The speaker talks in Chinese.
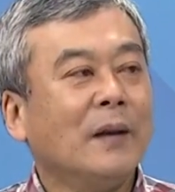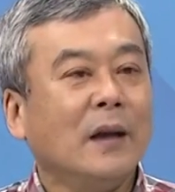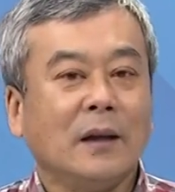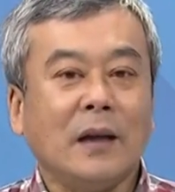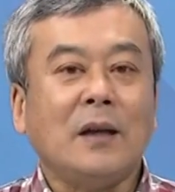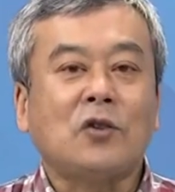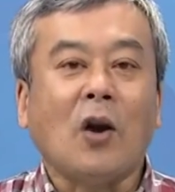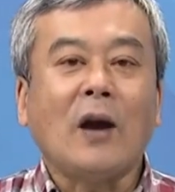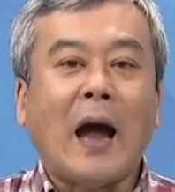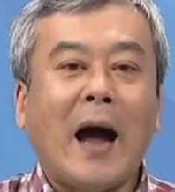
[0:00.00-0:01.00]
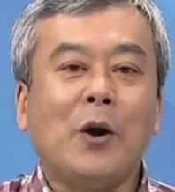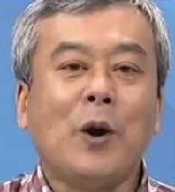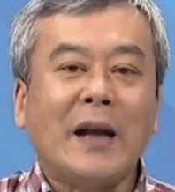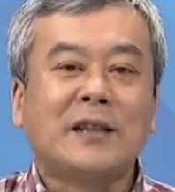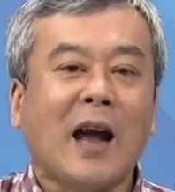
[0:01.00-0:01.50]
你从阿富
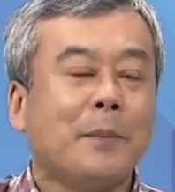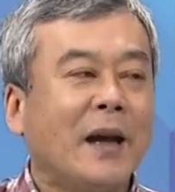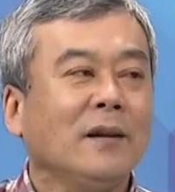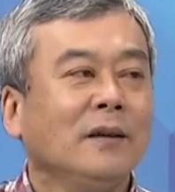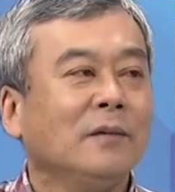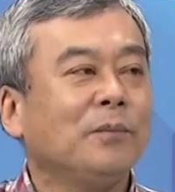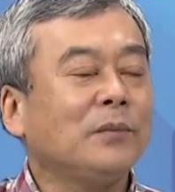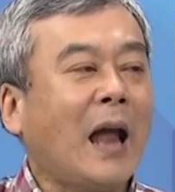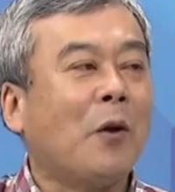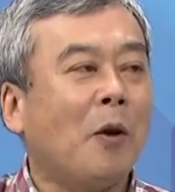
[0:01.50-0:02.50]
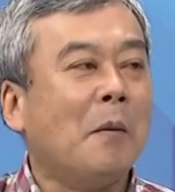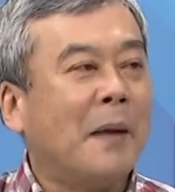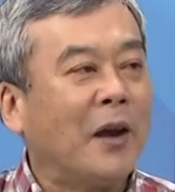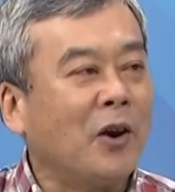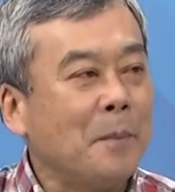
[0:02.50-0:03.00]
汗撤兵，让我们
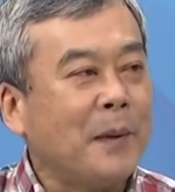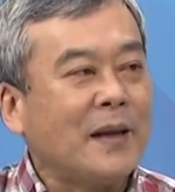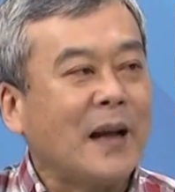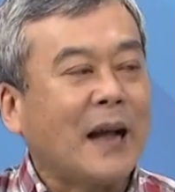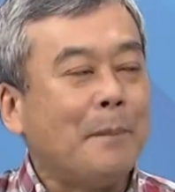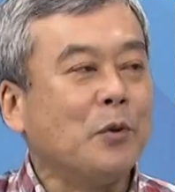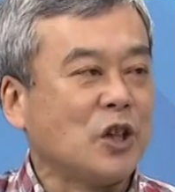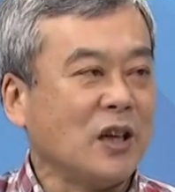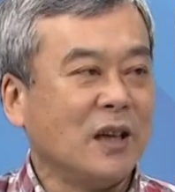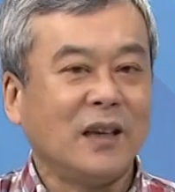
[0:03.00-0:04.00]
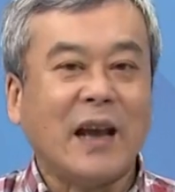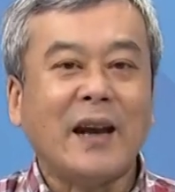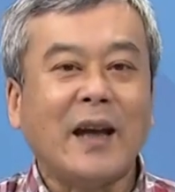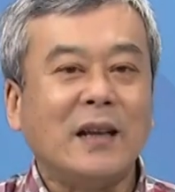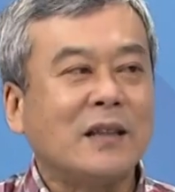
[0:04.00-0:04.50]
美国人被人家看不起，原
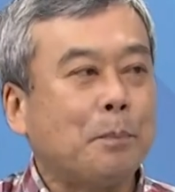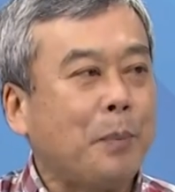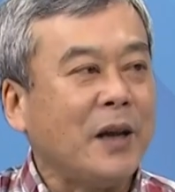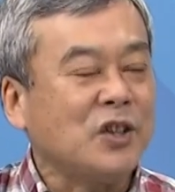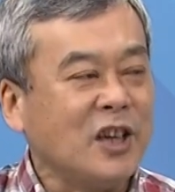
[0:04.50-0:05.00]
来你是背弃